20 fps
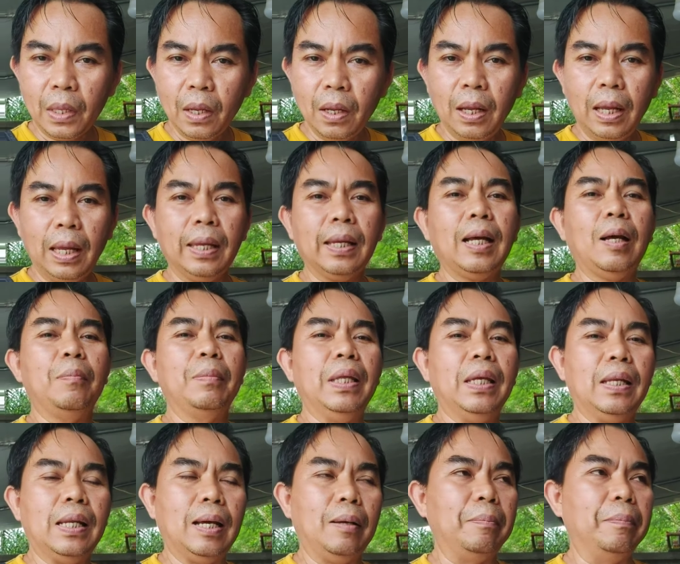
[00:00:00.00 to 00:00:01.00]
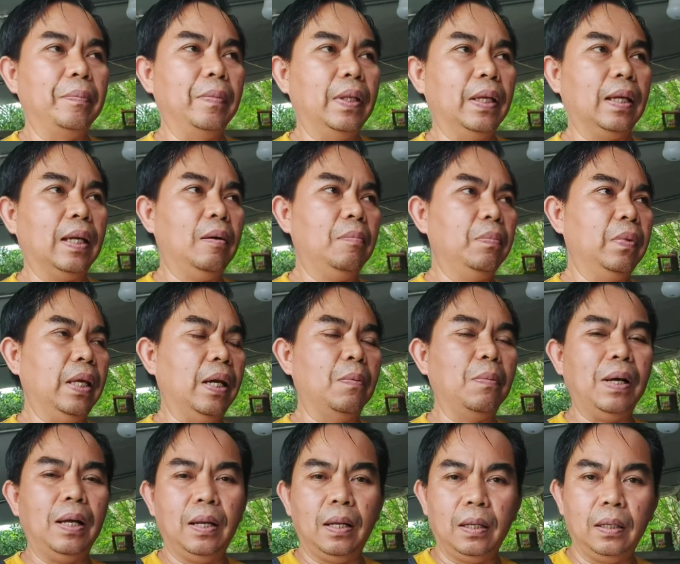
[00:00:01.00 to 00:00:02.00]
ให้คำแนะนำนะครับ แต่
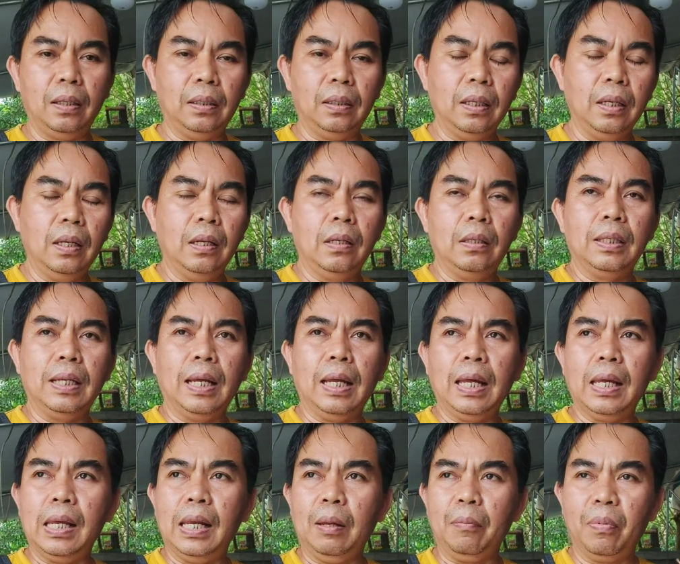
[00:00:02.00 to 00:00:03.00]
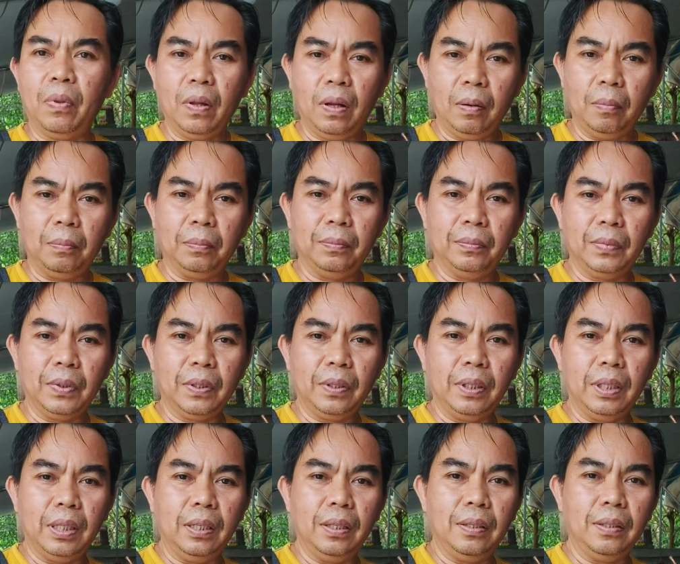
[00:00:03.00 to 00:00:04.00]
ว่าจะให้รับซ่อม ตอน
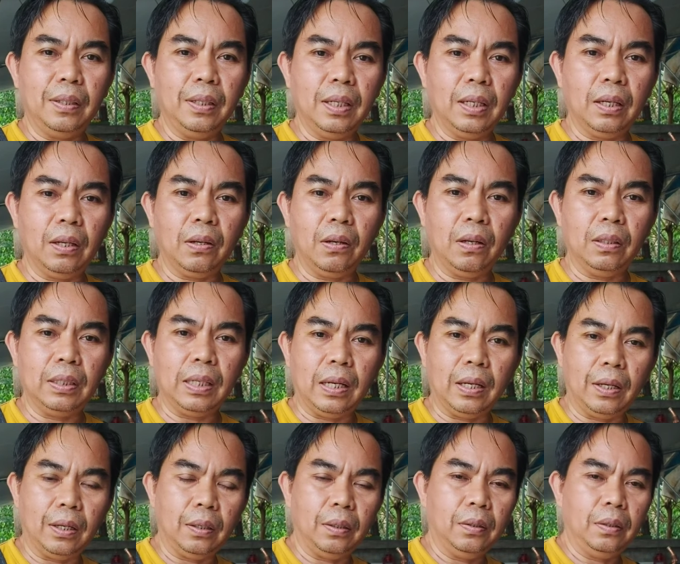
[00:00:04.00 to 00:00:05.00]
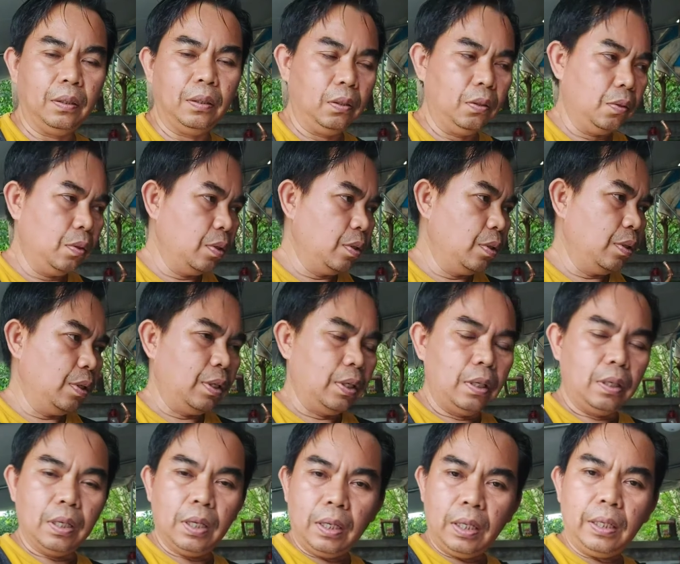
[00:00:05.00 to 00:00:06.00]
นี้เครื่องก็จะ
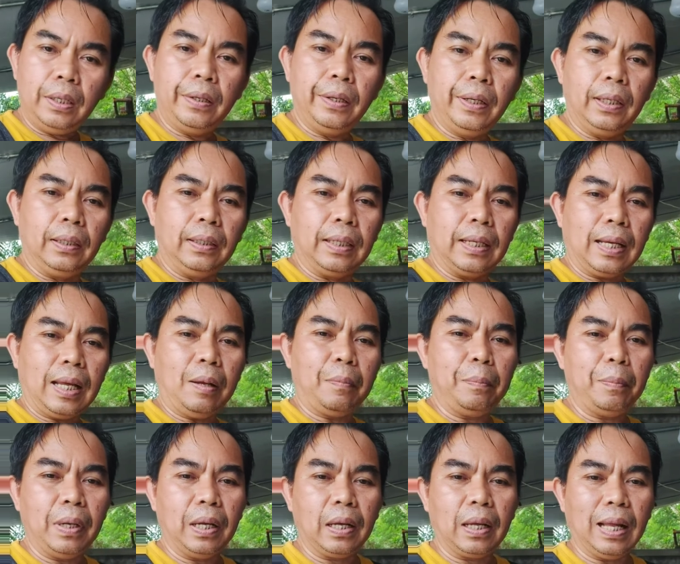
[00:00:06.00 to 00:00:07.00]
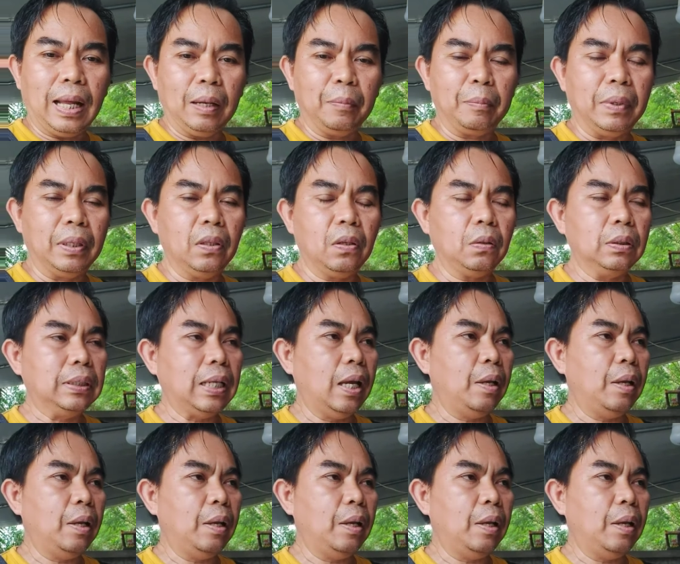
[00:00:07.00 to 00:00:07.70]
เยอะนิดหนึ่งนะครับ บางครั้งมันต้องใช้